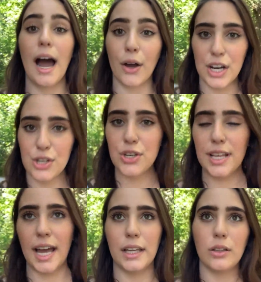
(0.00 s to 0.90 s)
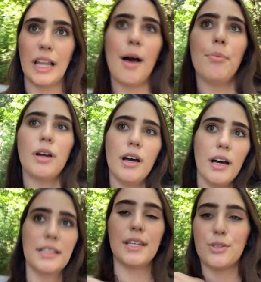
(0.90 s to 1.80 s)
Agora a gente tá indo lá
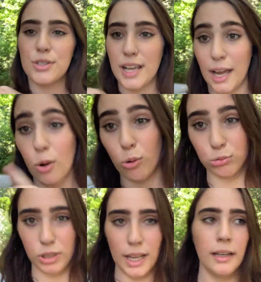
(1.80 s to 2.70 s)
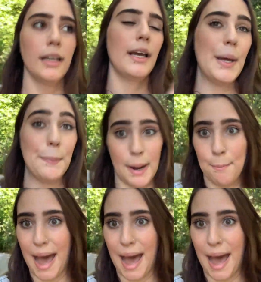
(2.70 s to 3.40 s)
pra Sítio Sky Gôndola, pra